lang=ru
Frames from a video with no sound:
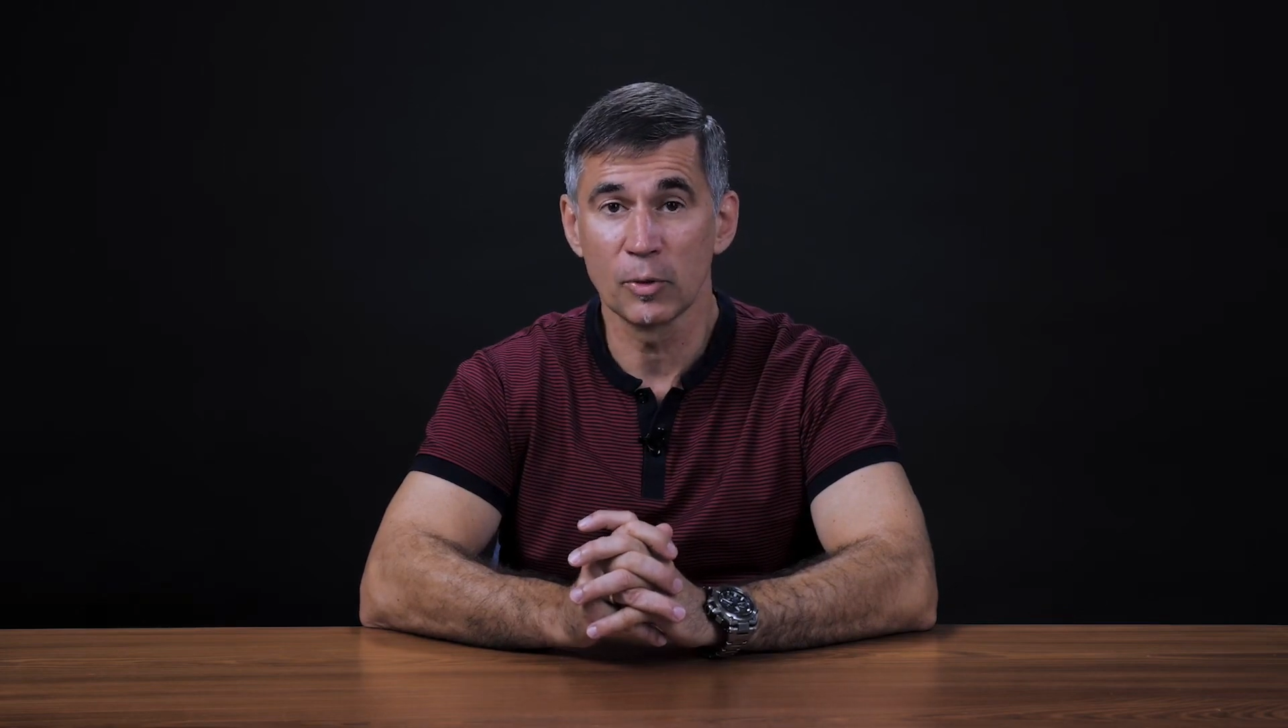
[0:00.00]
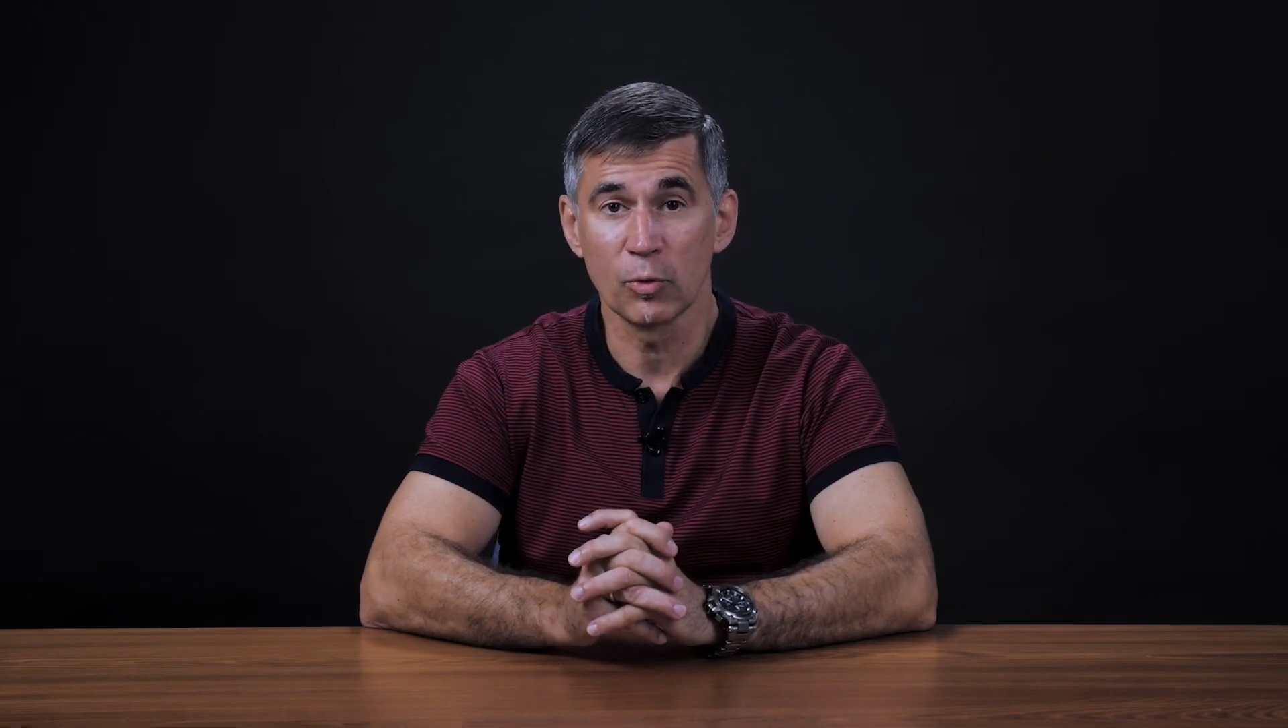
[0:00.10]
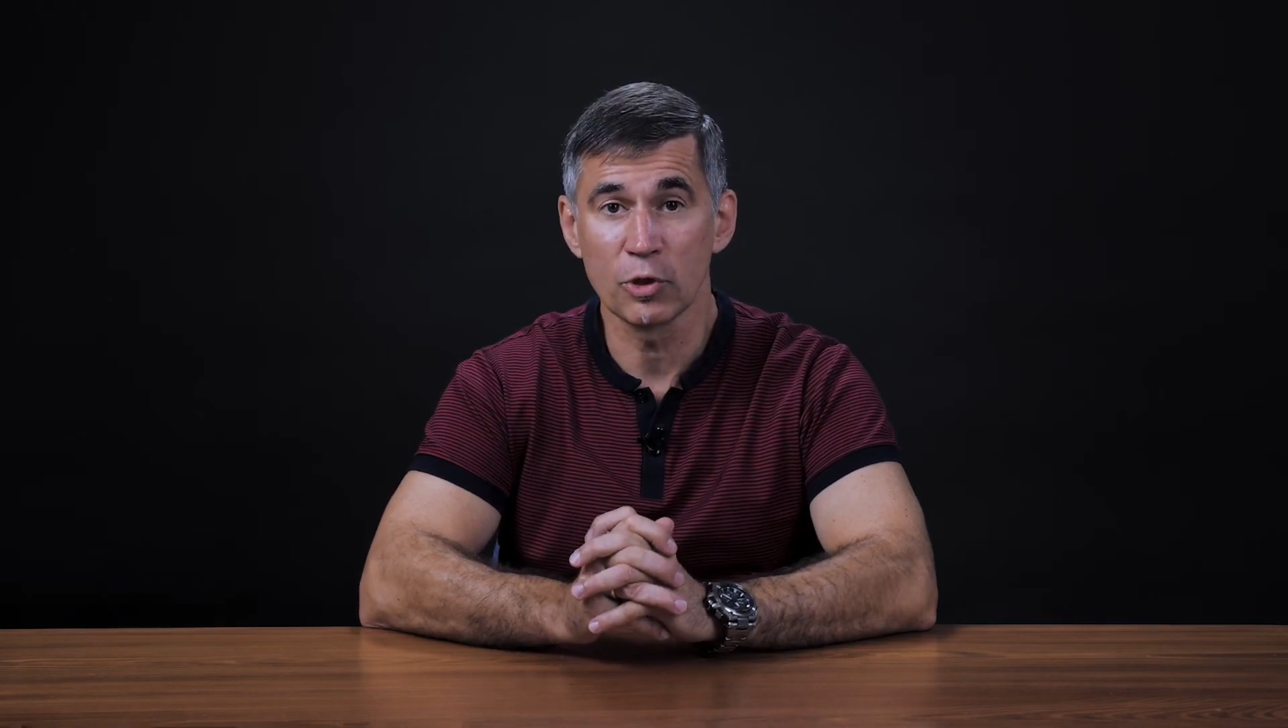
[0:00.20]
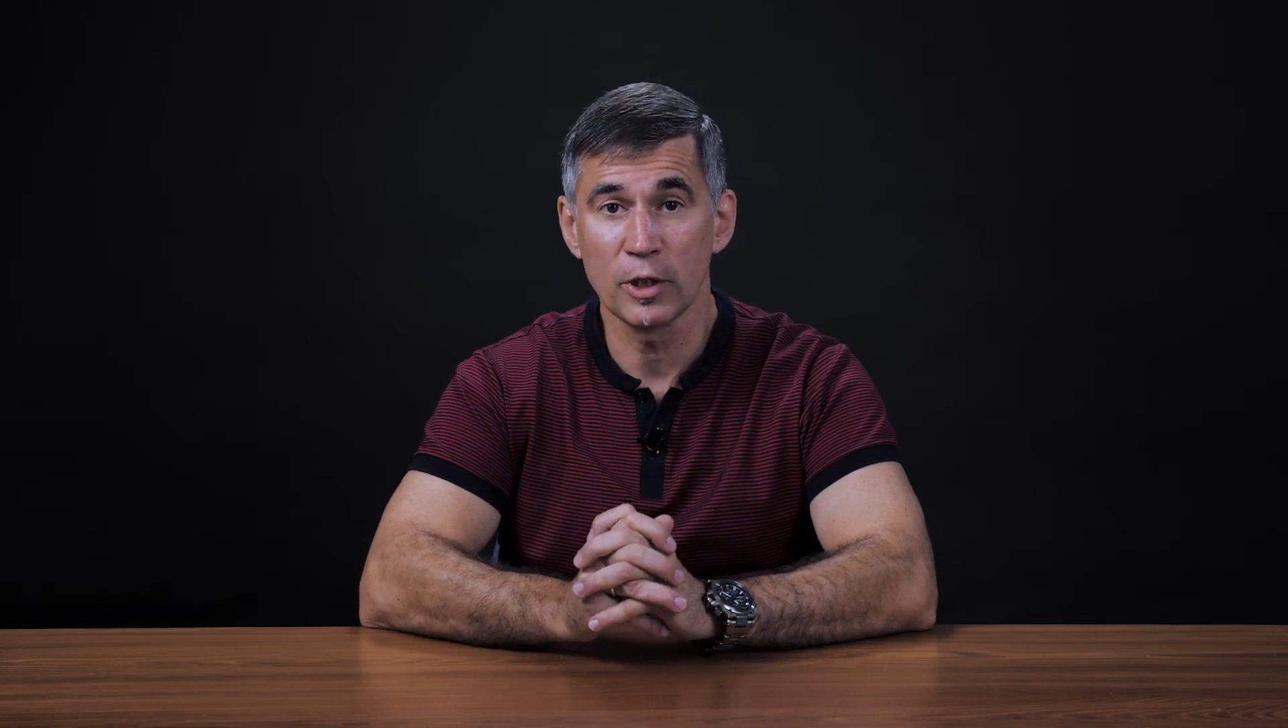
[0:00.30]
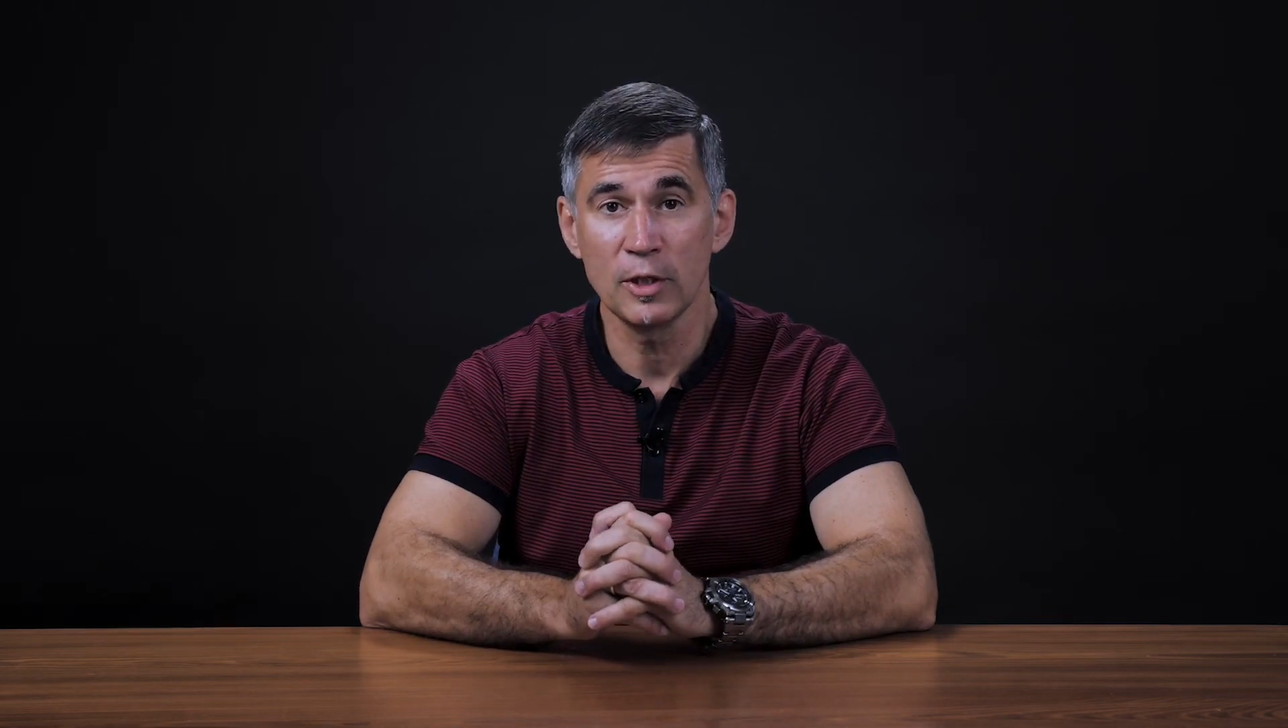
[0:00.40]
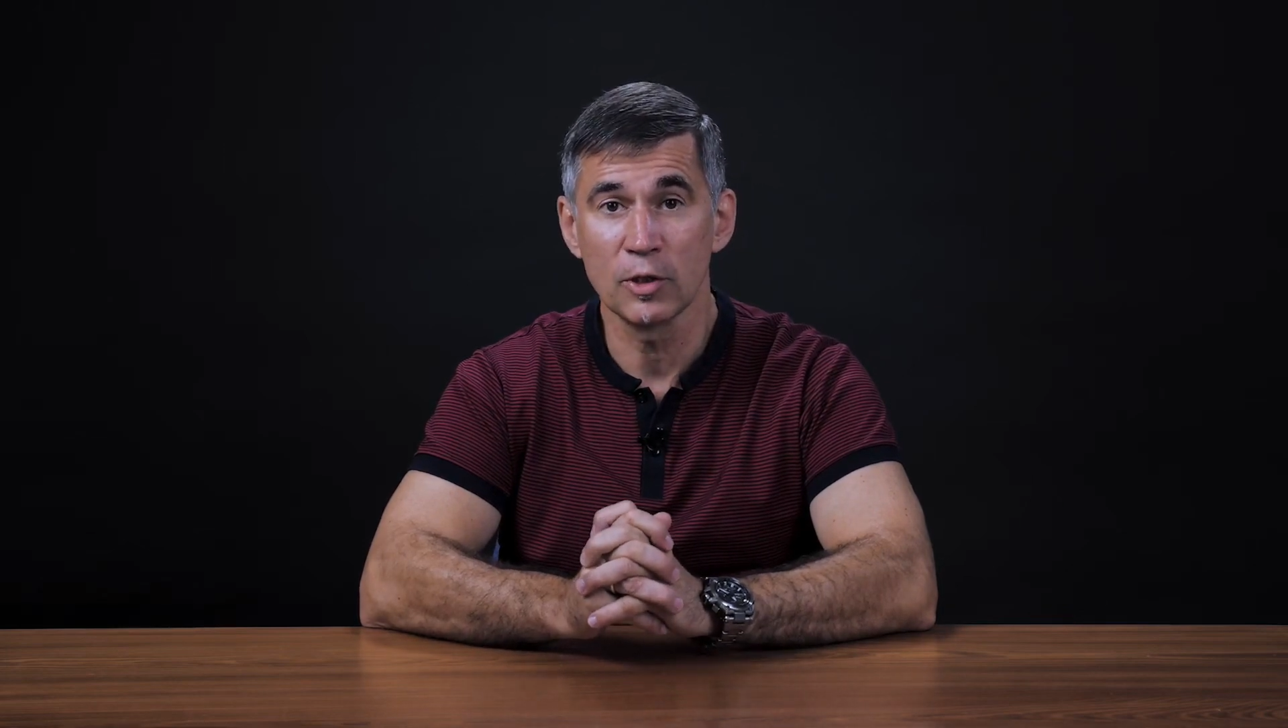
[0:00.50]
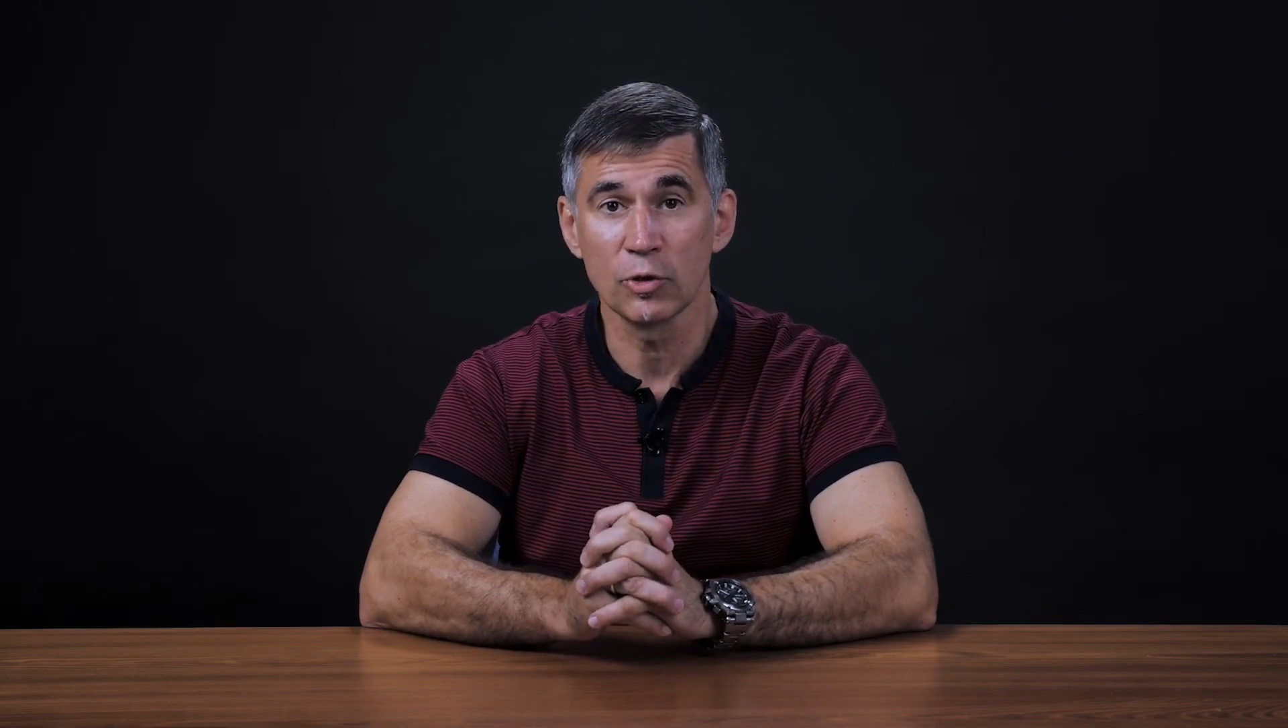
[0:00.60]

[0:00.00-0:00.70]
покушения,